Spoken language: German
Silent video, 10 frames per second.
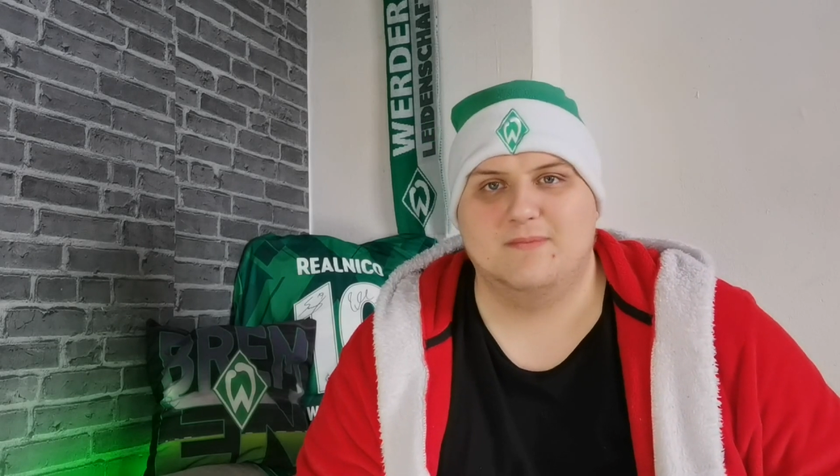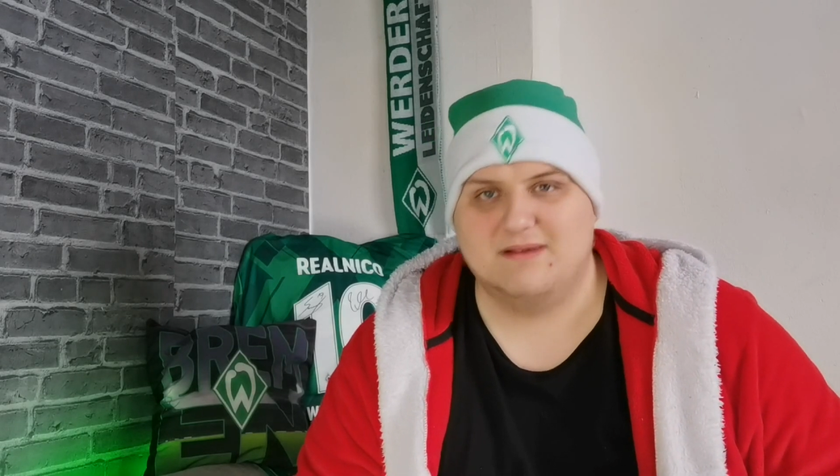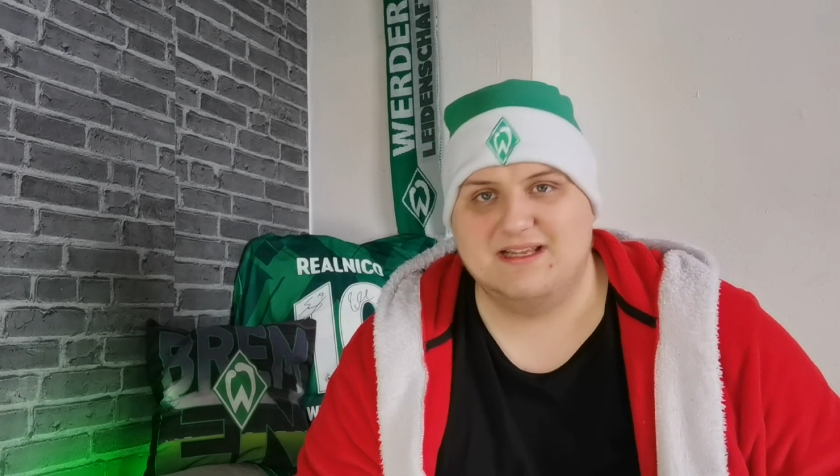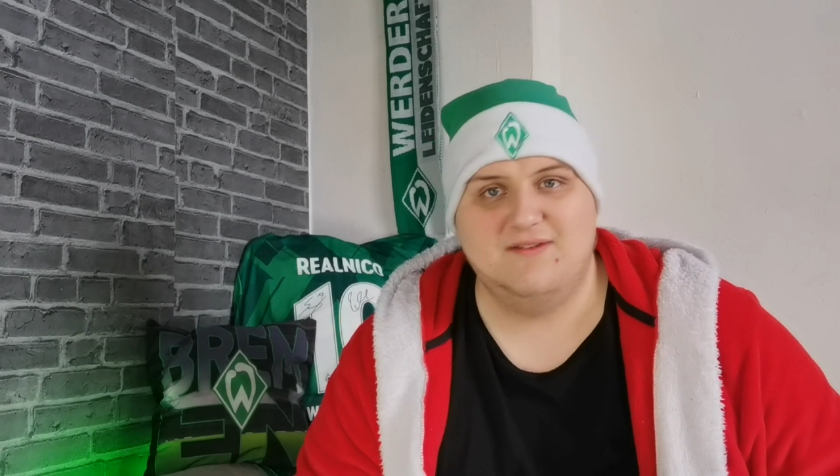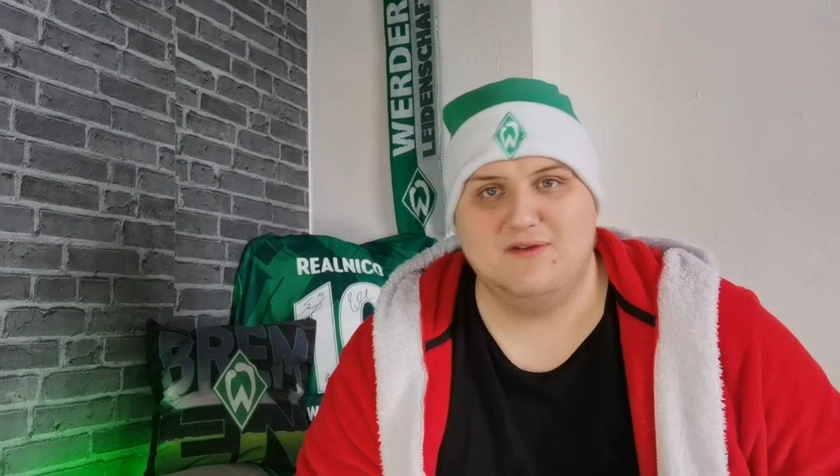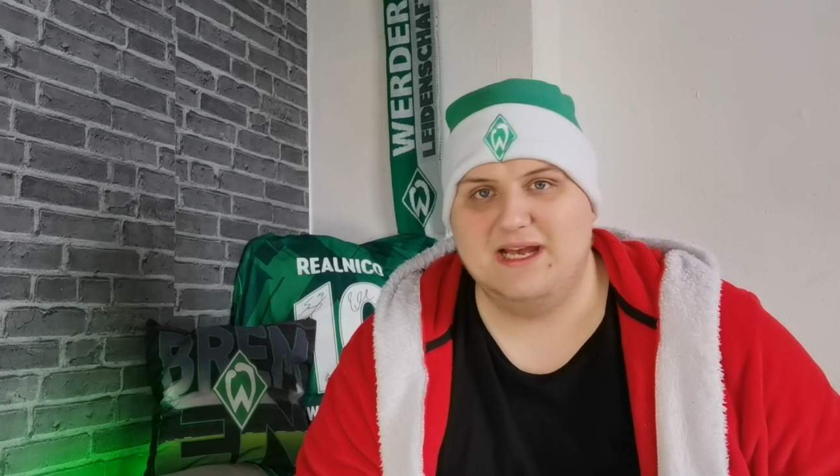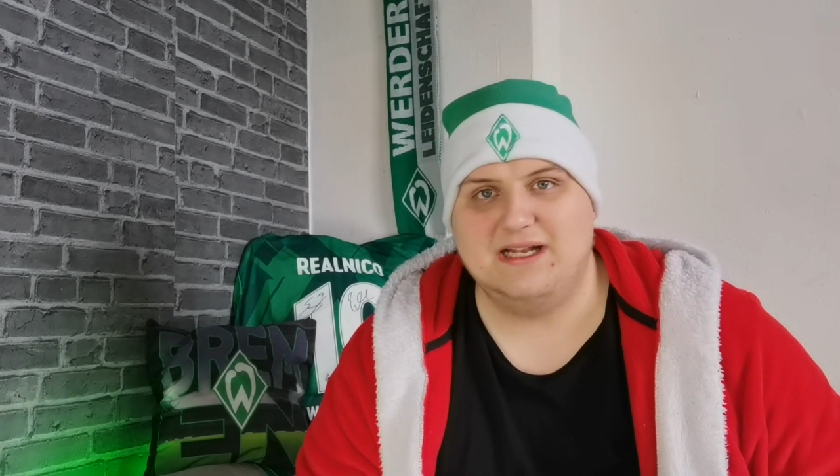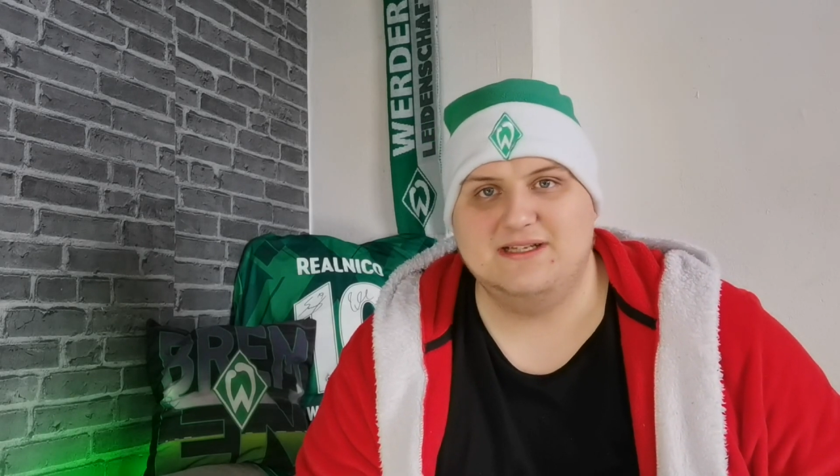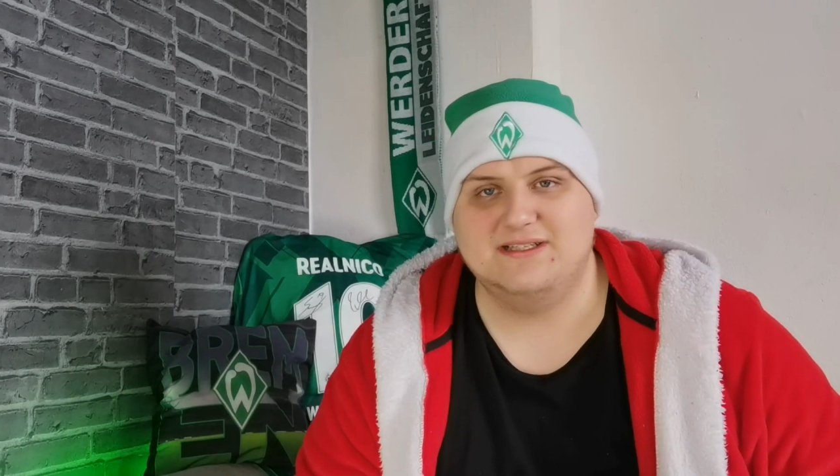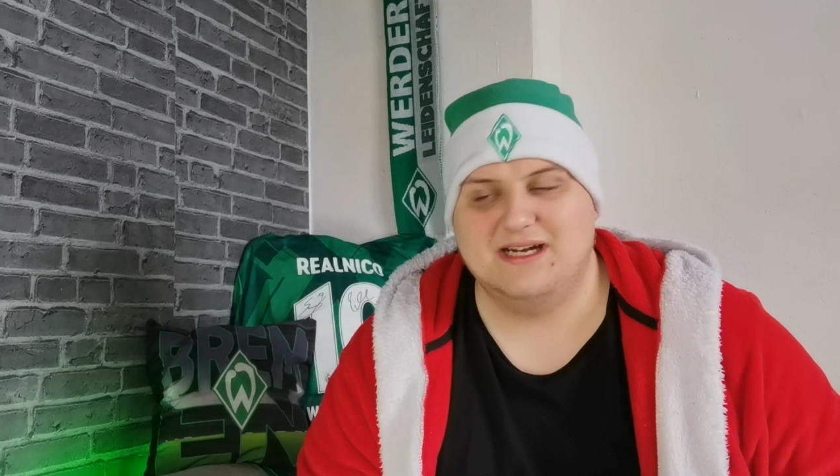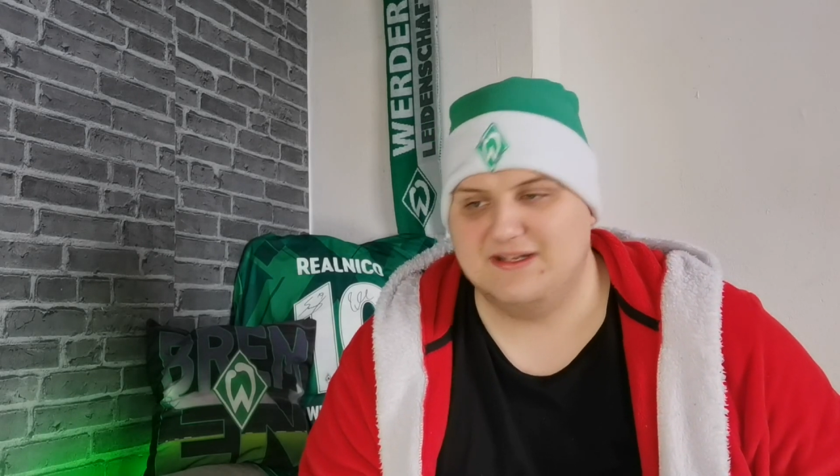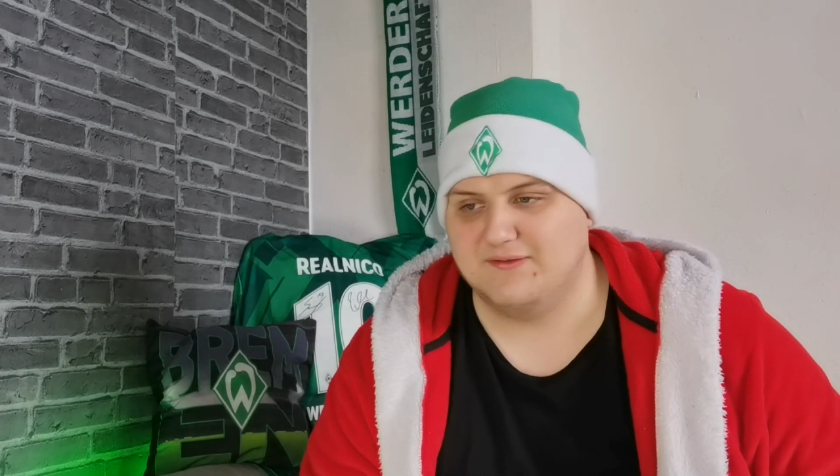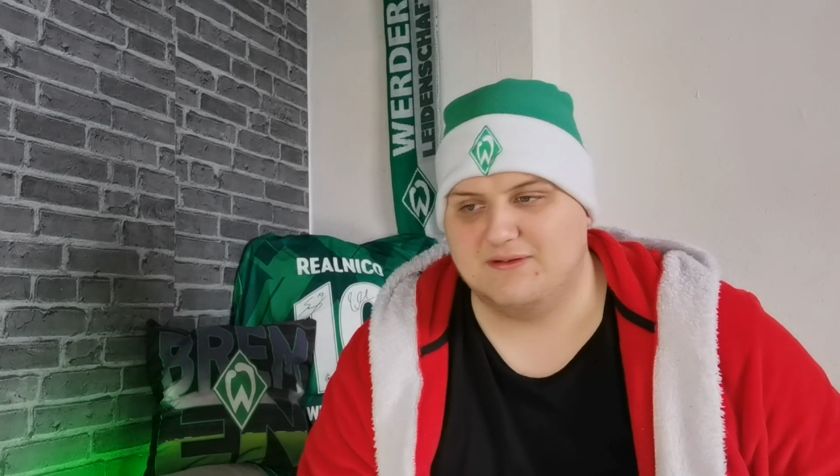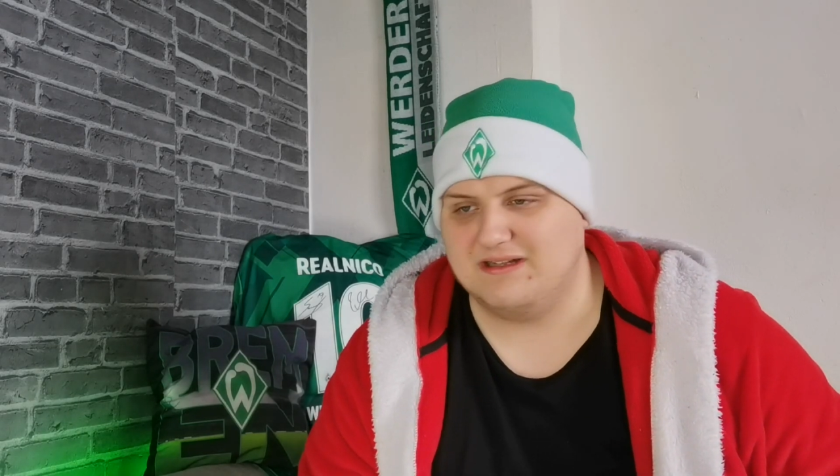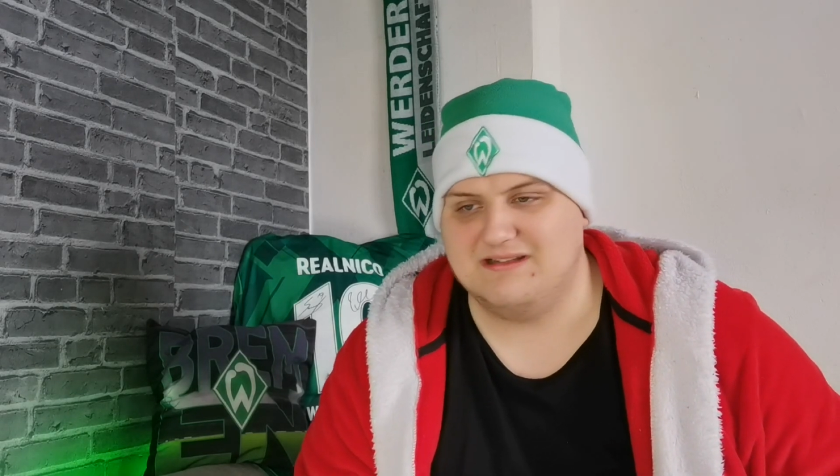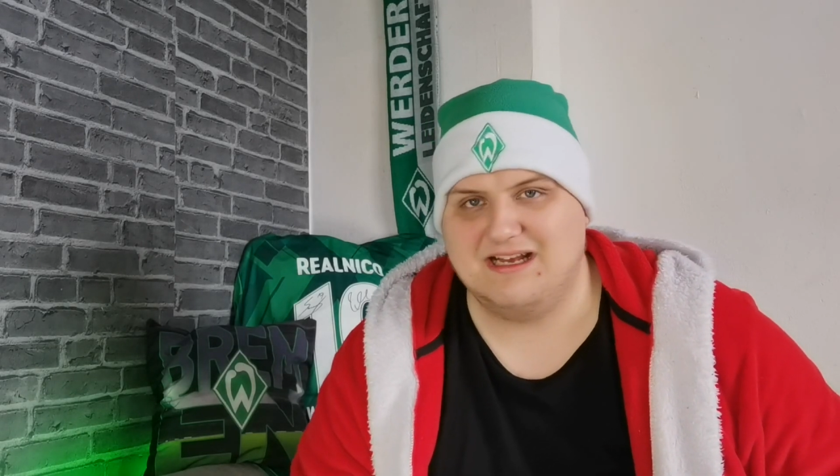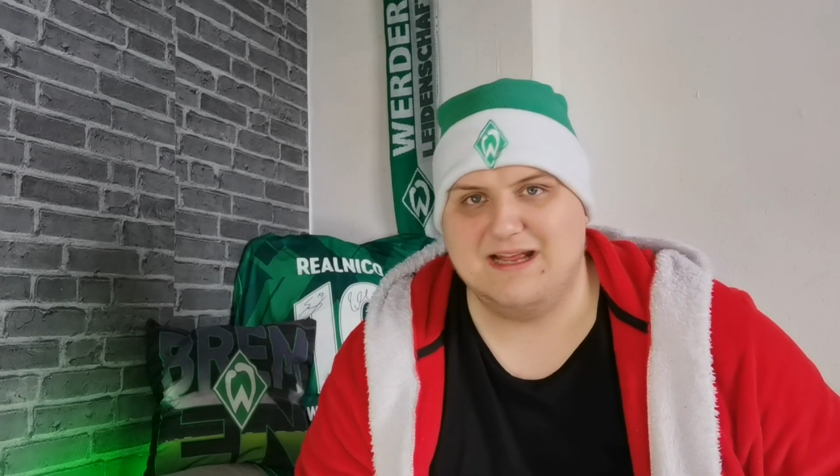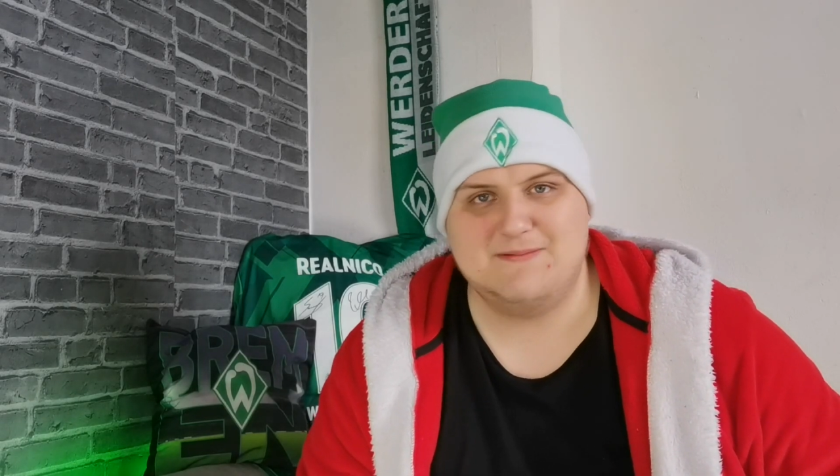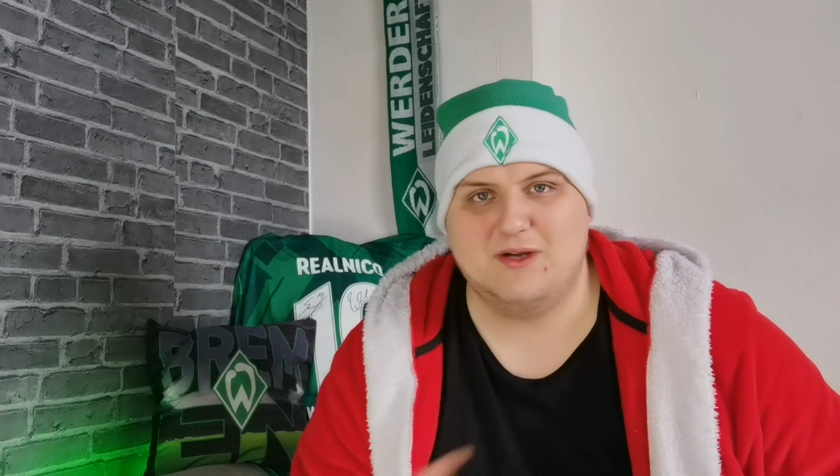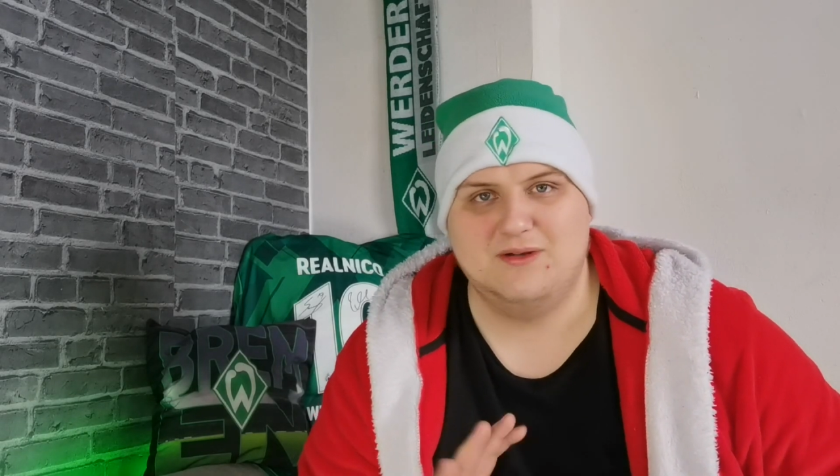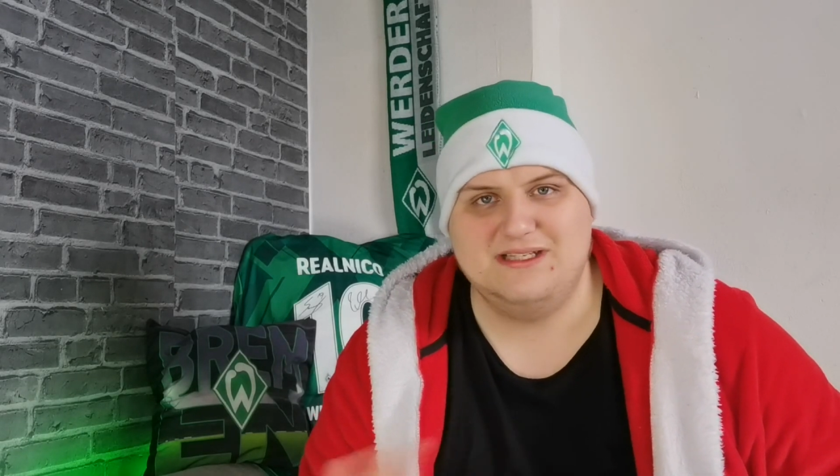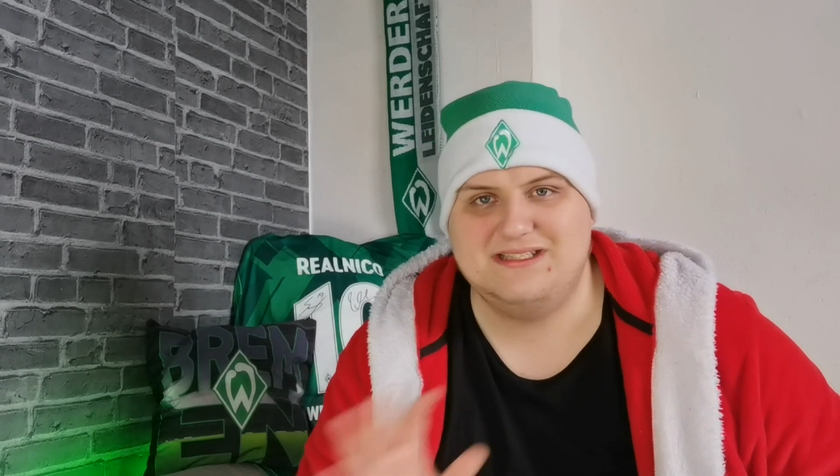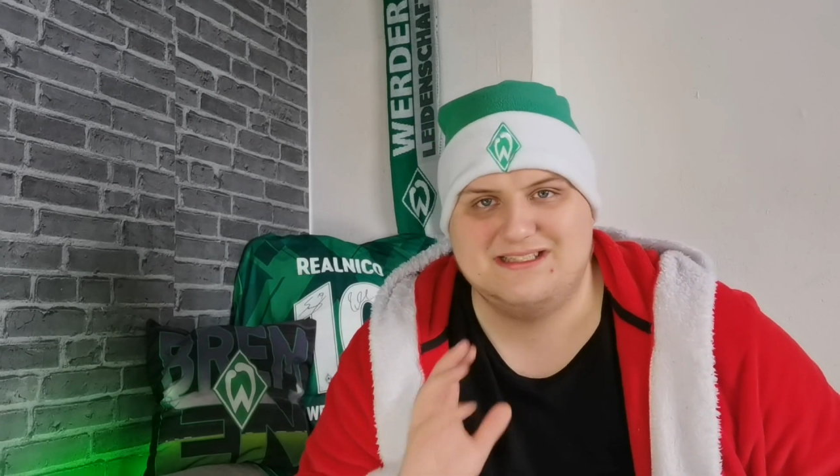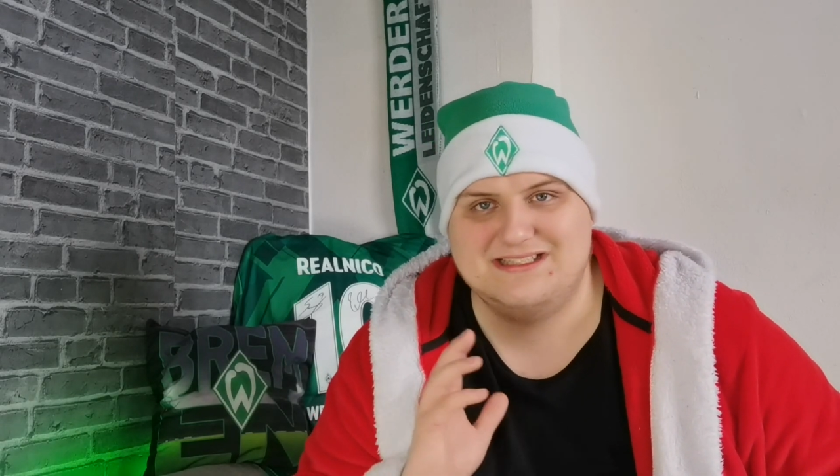Sind wir ehrlich. Also da, da gibt es auch nicht,